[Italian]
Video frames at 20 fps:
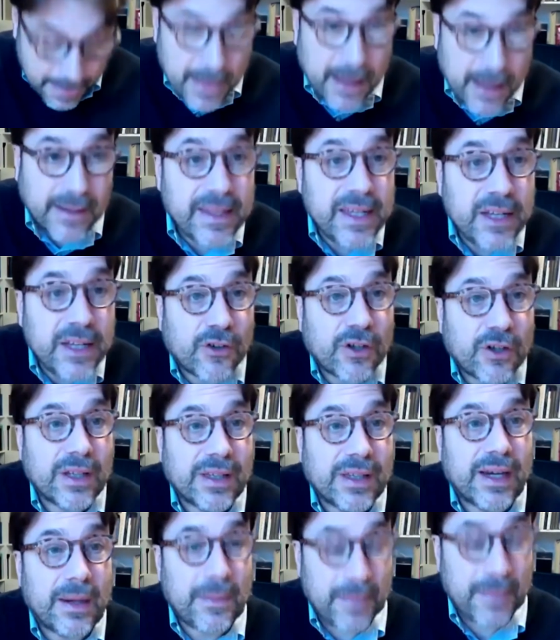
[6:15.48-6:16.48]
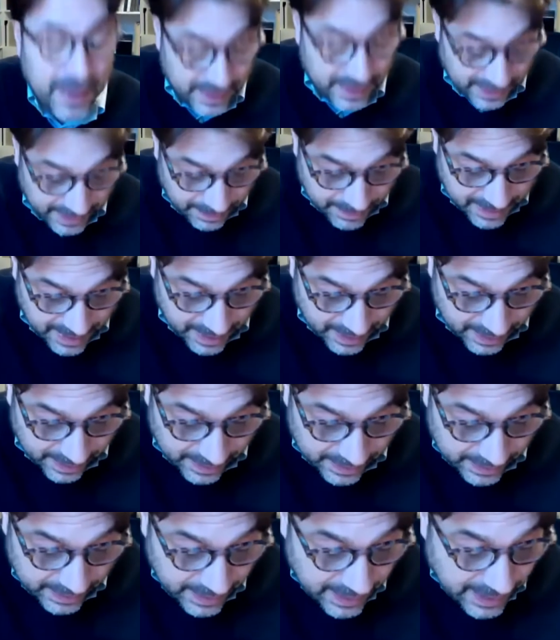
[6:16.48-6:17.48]
Dice letteralmente
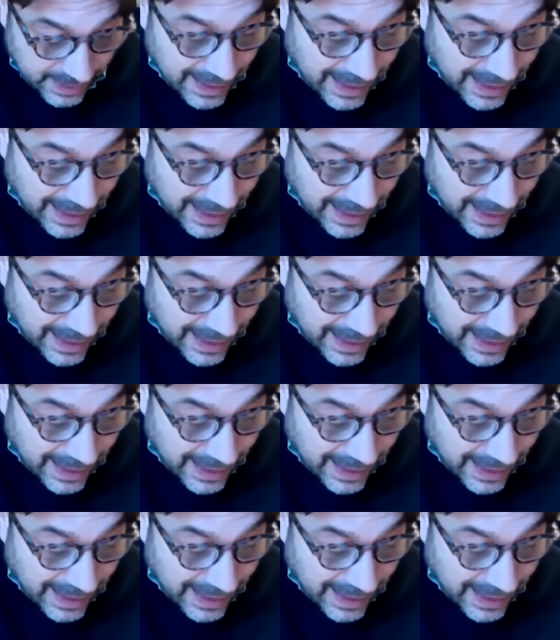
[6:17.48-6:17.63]
Ghiberti,